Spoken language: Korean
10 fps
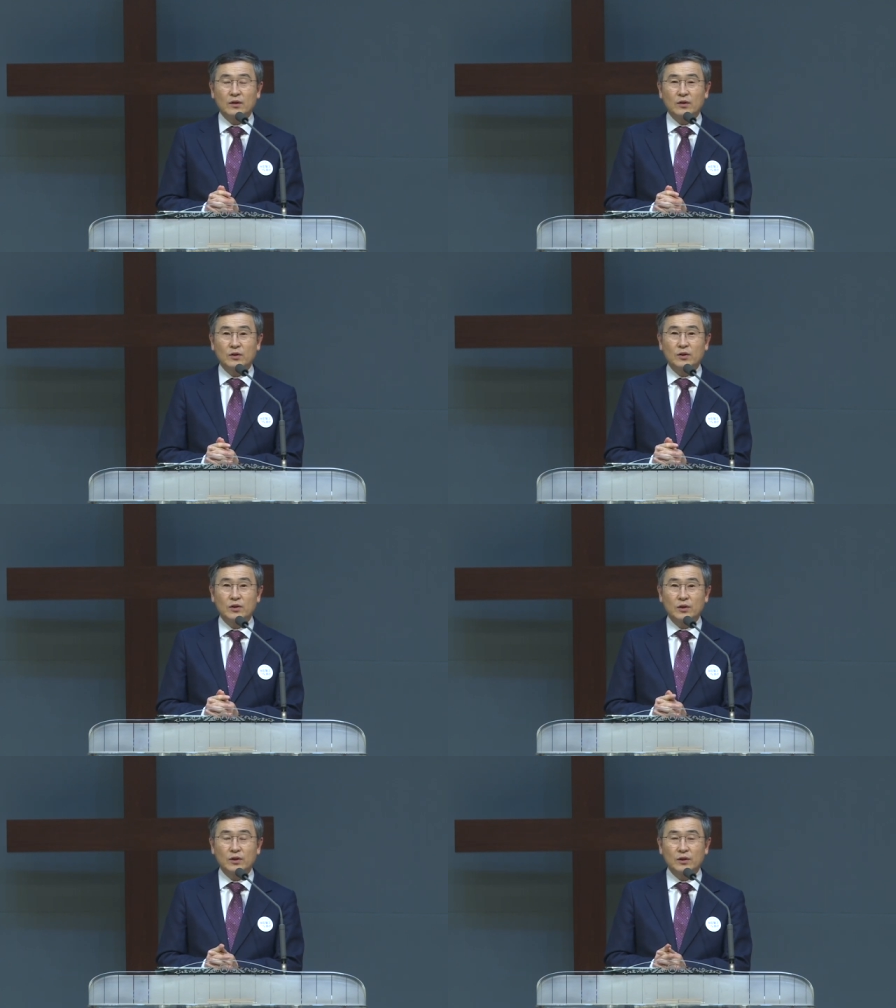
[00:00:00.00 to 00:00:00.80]
그
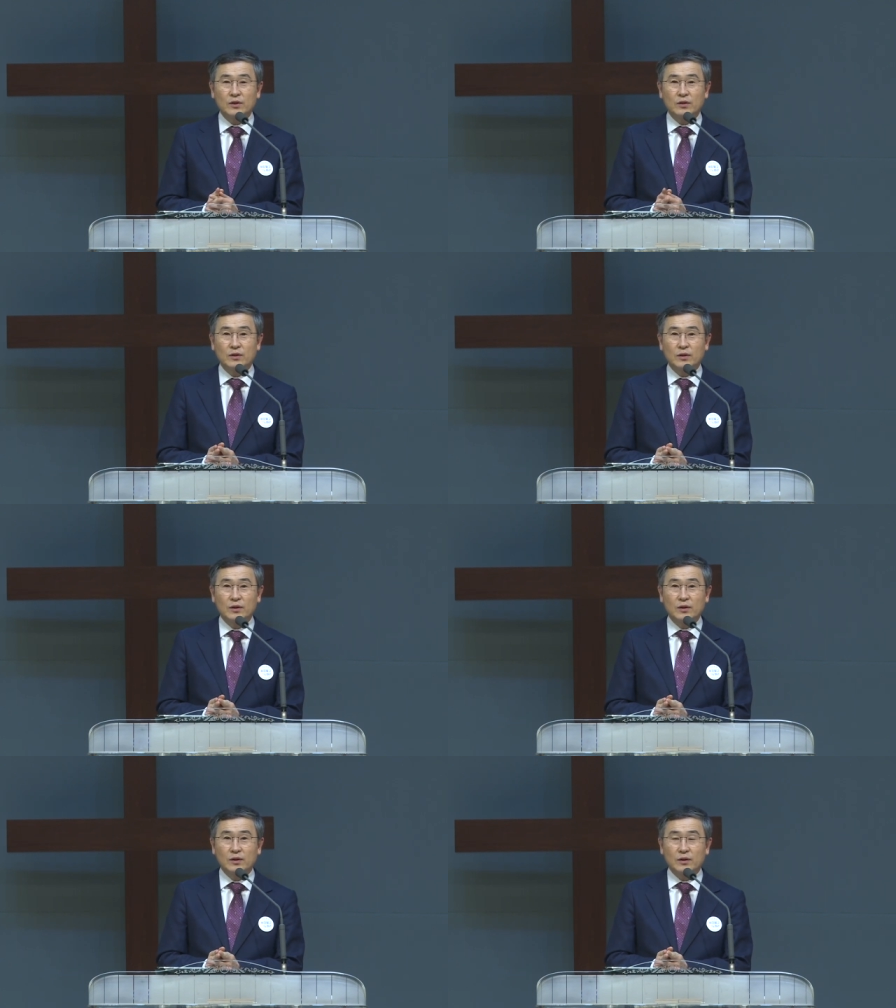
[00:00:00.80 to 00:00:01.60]
여인은
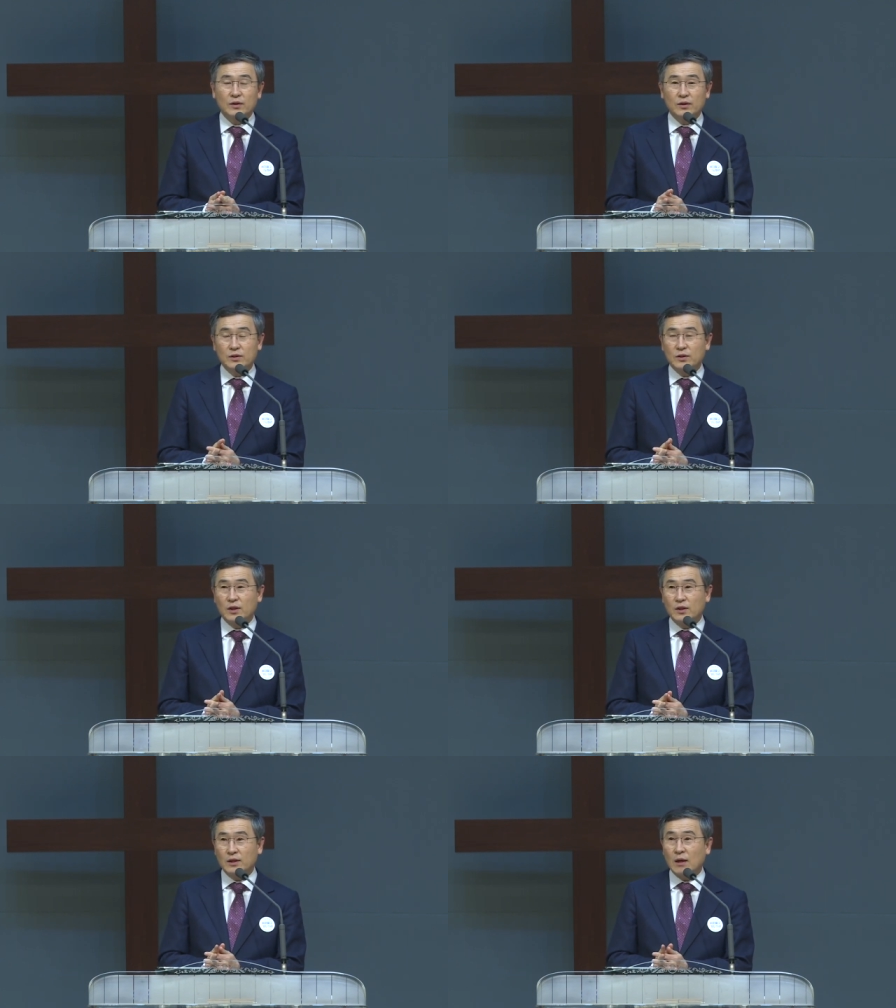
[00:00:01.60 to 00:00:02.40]
그
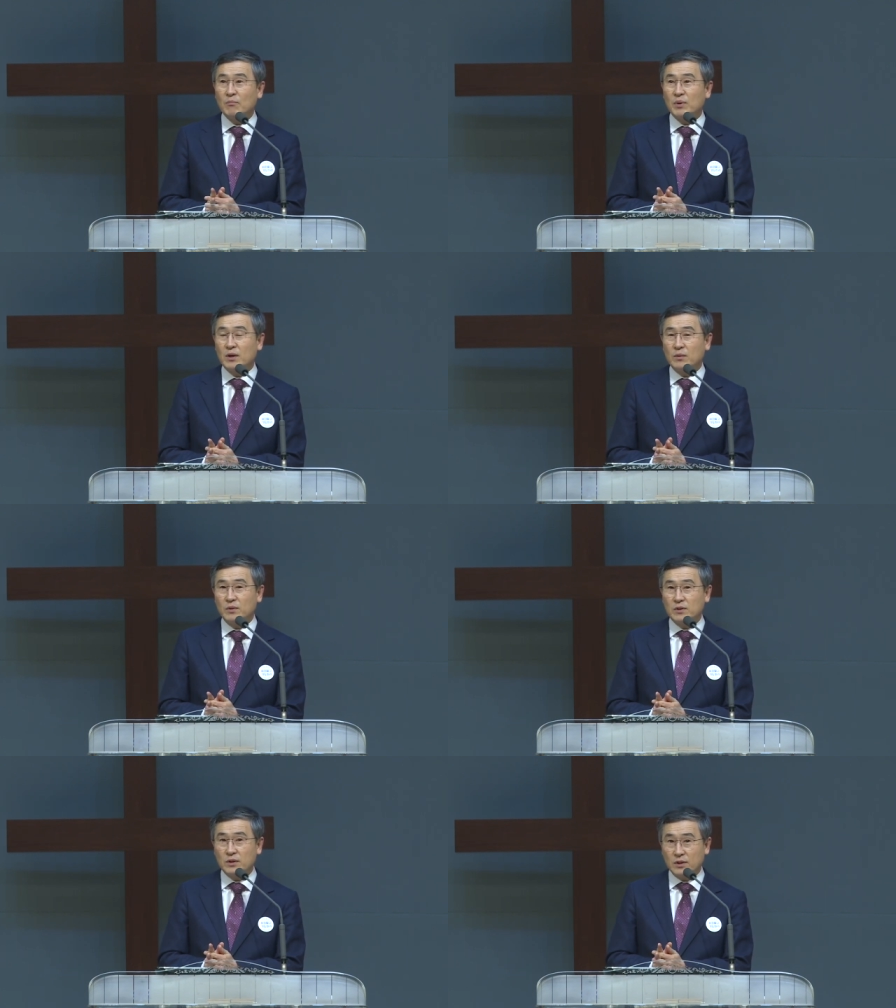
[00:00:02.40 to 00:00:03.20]
전에는 남편을
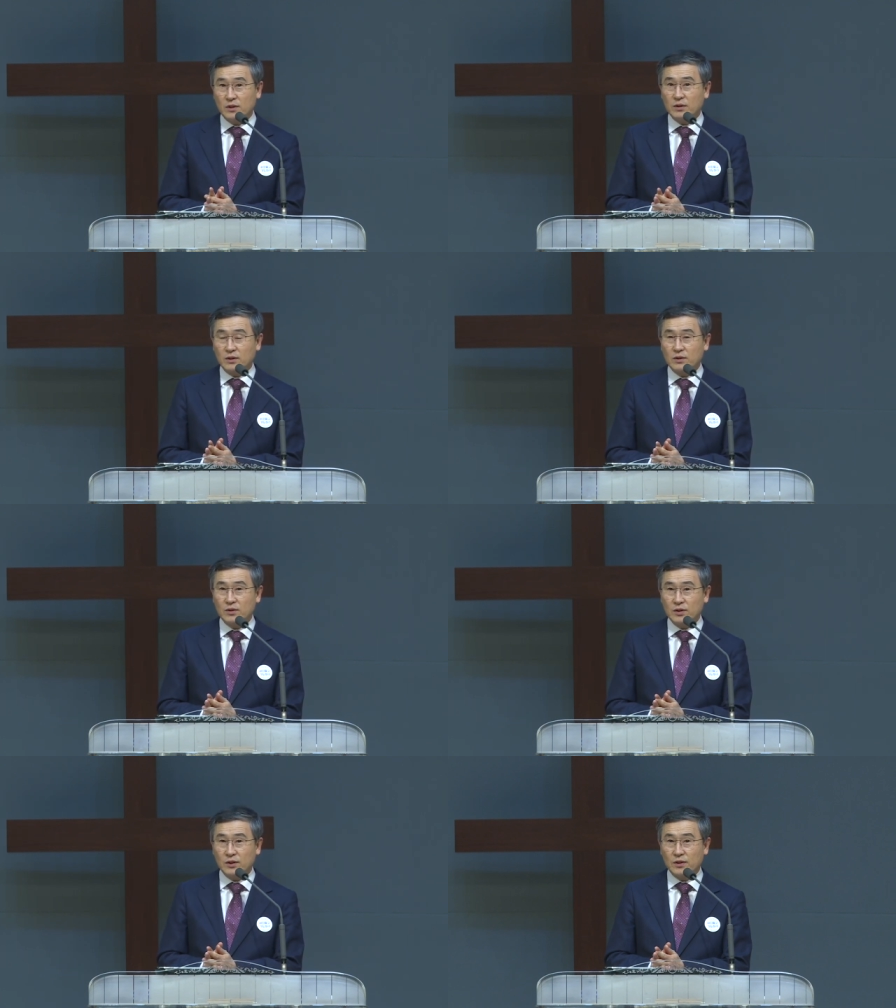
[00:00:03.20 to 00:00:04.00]
먼저 잃었던
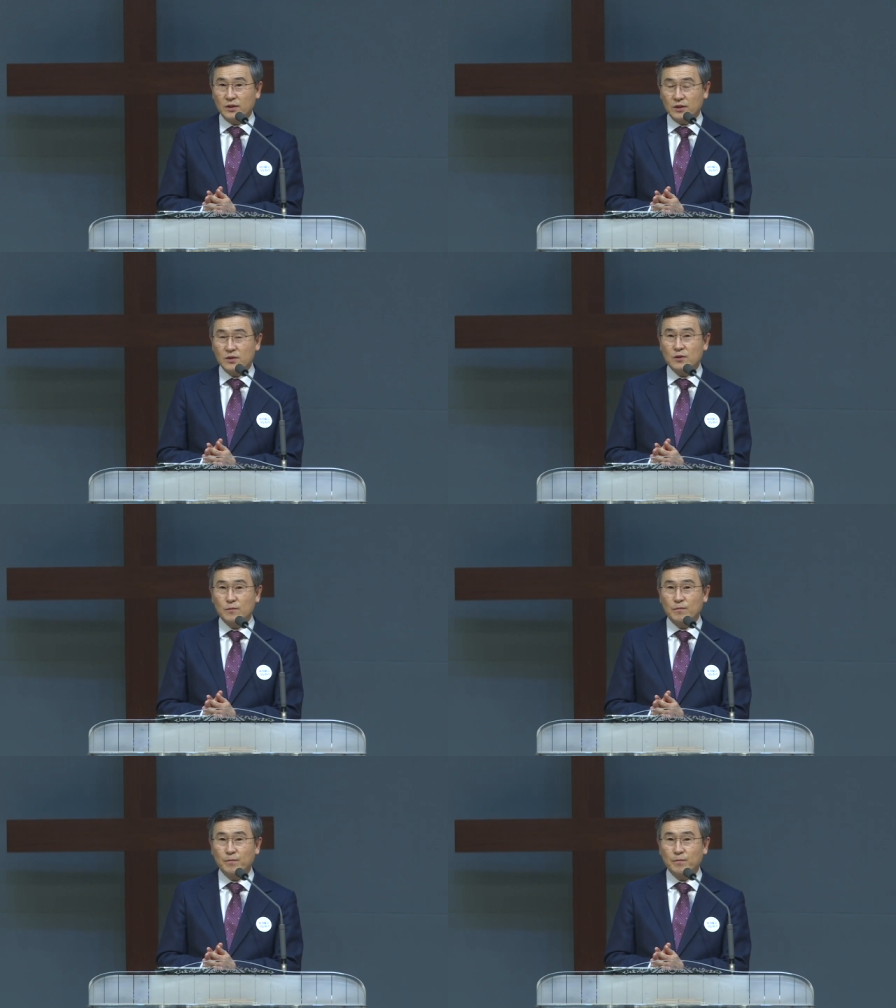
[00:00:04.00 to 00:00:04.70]
여인이죠.